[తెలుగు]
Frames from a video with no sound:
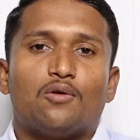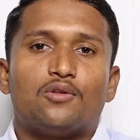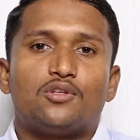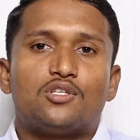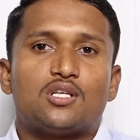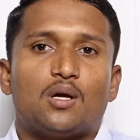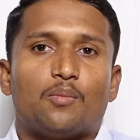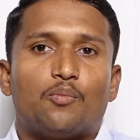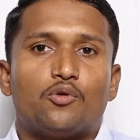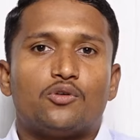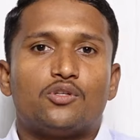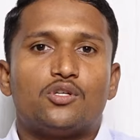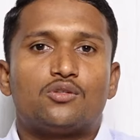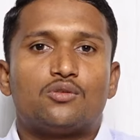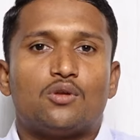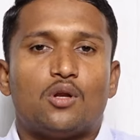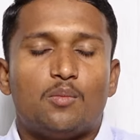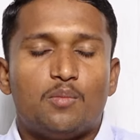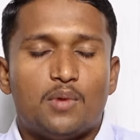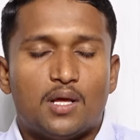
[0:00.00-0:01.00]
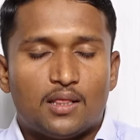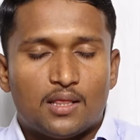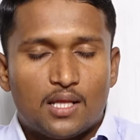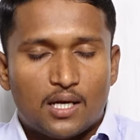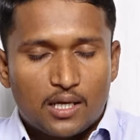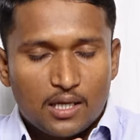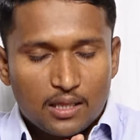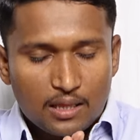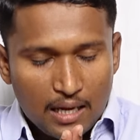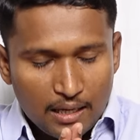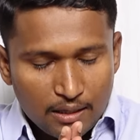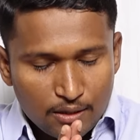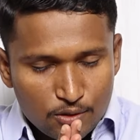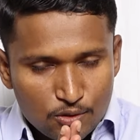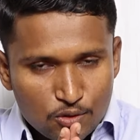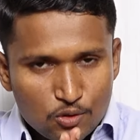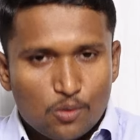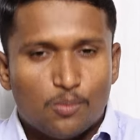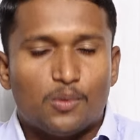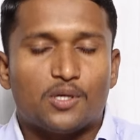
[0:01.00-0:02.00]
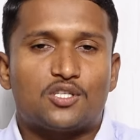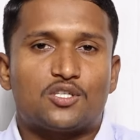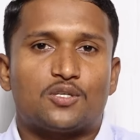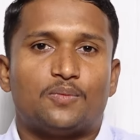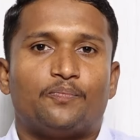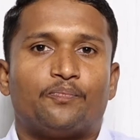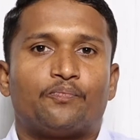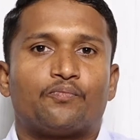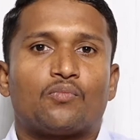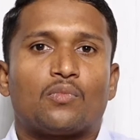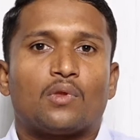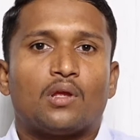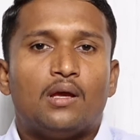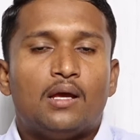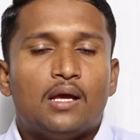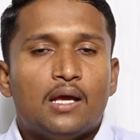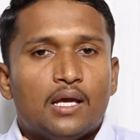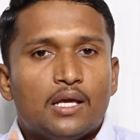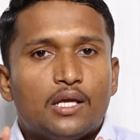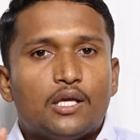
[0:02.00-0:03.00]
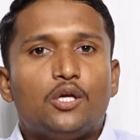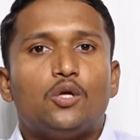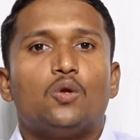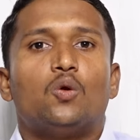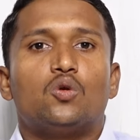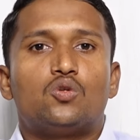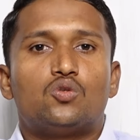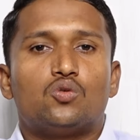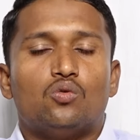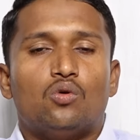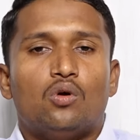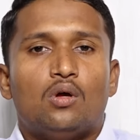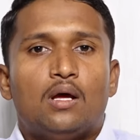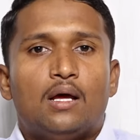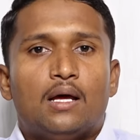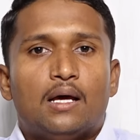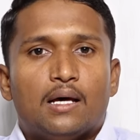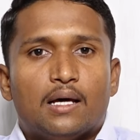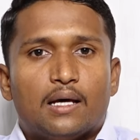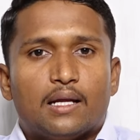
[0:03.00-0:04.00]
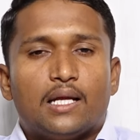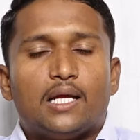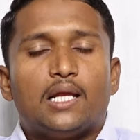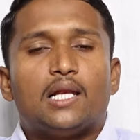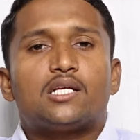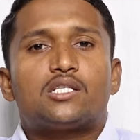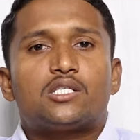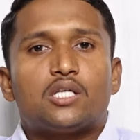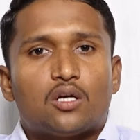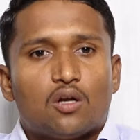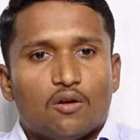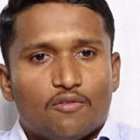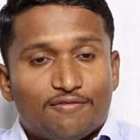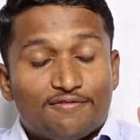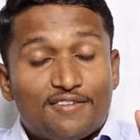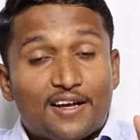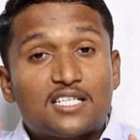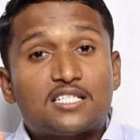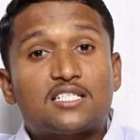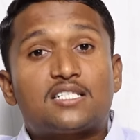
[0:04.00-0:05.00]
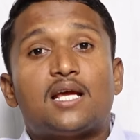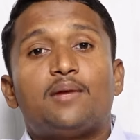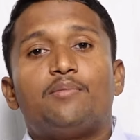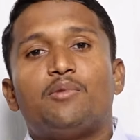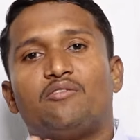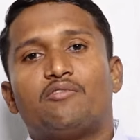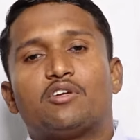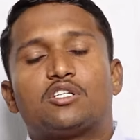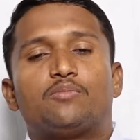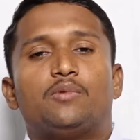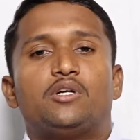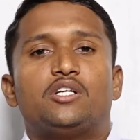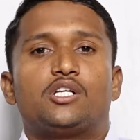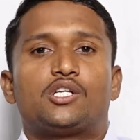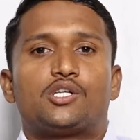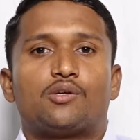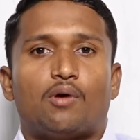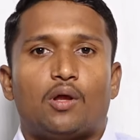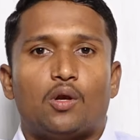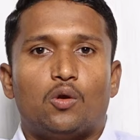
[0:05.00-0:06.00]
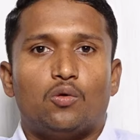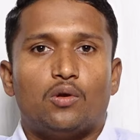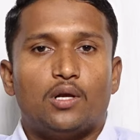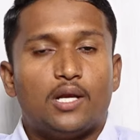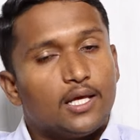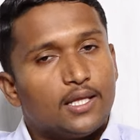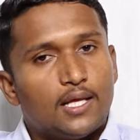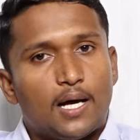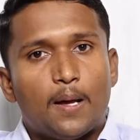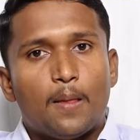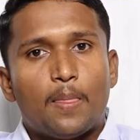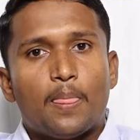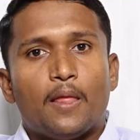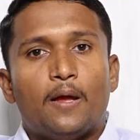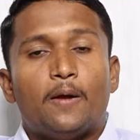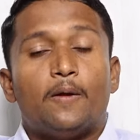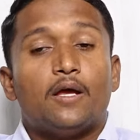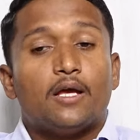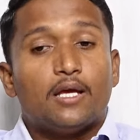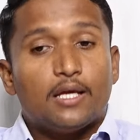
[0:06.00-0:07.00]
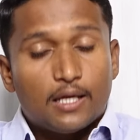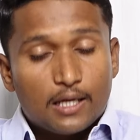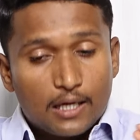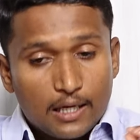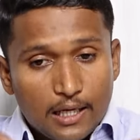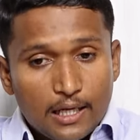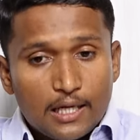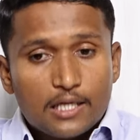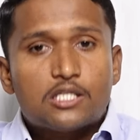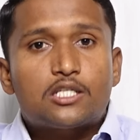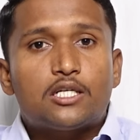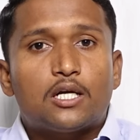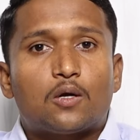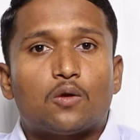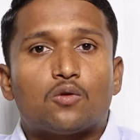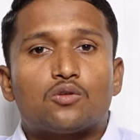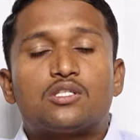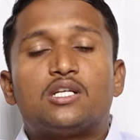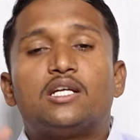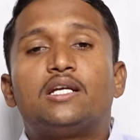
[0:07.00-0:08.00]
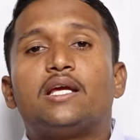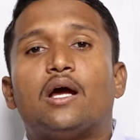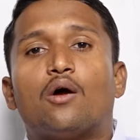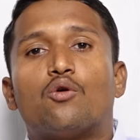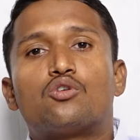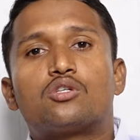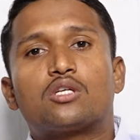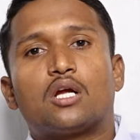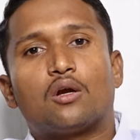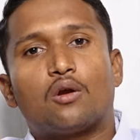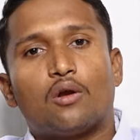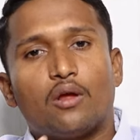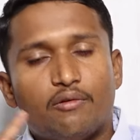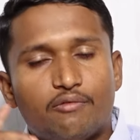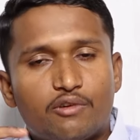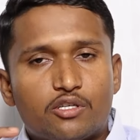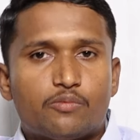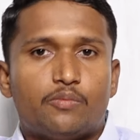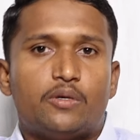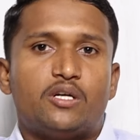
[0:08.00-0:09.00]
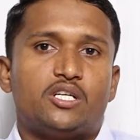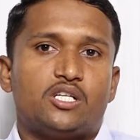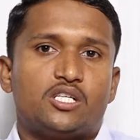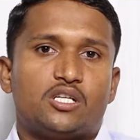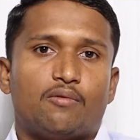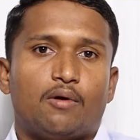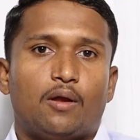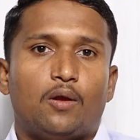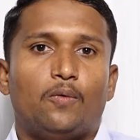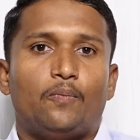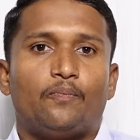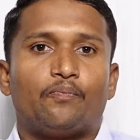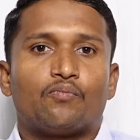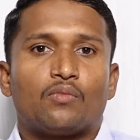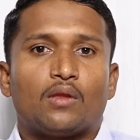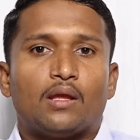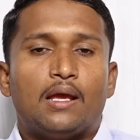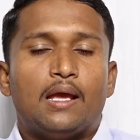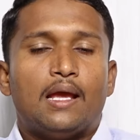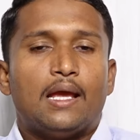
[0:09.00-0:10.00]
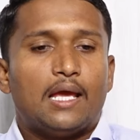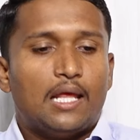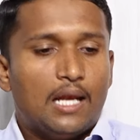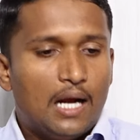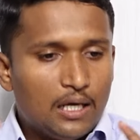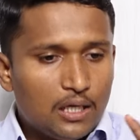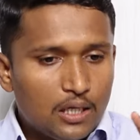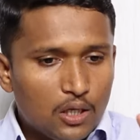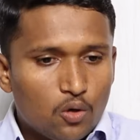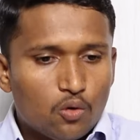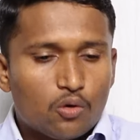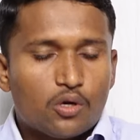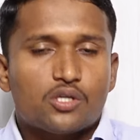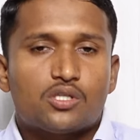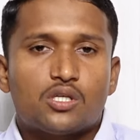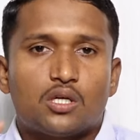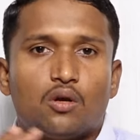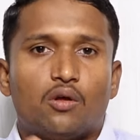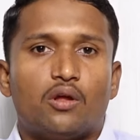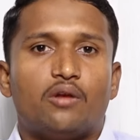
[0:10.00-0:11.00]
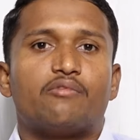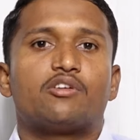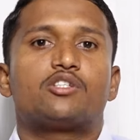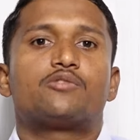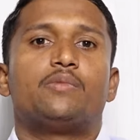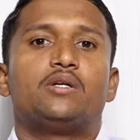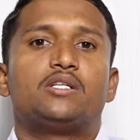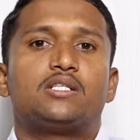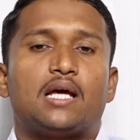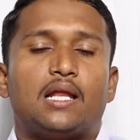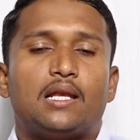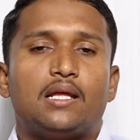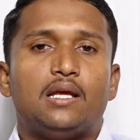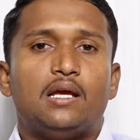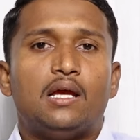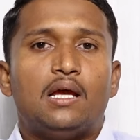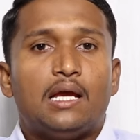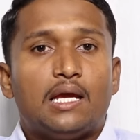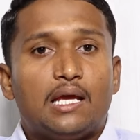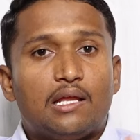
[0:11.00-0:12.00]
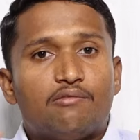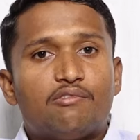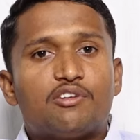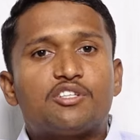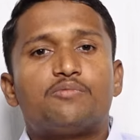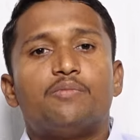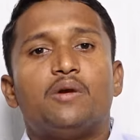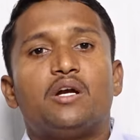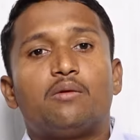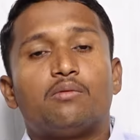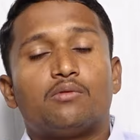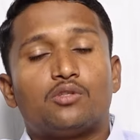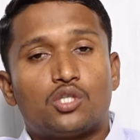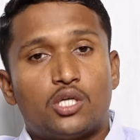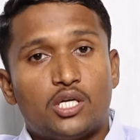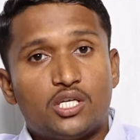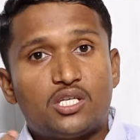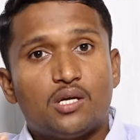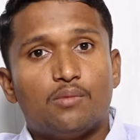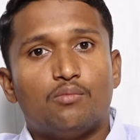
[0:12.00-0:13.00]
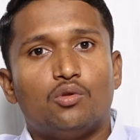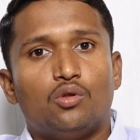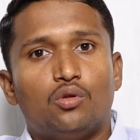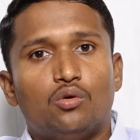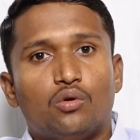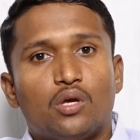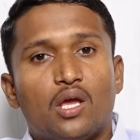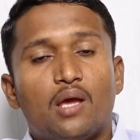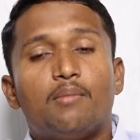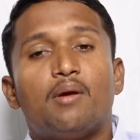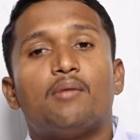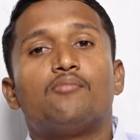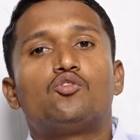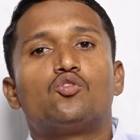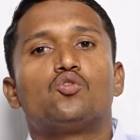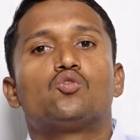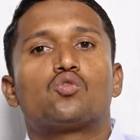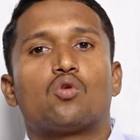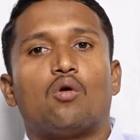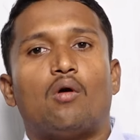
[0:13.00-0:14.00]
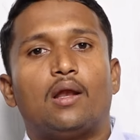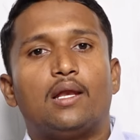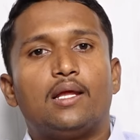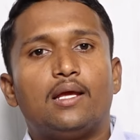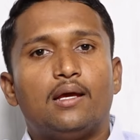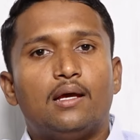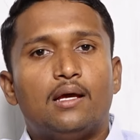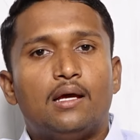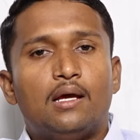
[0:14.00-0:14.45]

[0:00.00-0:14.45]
రోజుల నుంచి సపోర్ట్ చేస్తున్నారు మీ అందరికీ థ్యాంక్ యూ సో మచ్ ఈరోజు రియల్ ఎస్టేట్లో ఫస్ట్ టైం ఇన్వెస్ట్మెంట్ చేసేవాళ్ళు లేదా రియల్ ఎస్టేట్లో సిటీ అవుట్స్కట్లో ఇన్వెస్ట్మెంట్ చేసేవాళ్ళు ఎలాంటి లొకేషన్లో ఇన్వెస్ట్మెంట్ చేయాలి ఇన్వెస్ట్మెంట్ చేసే ముందు ఏమేమి చూసుకోవాలి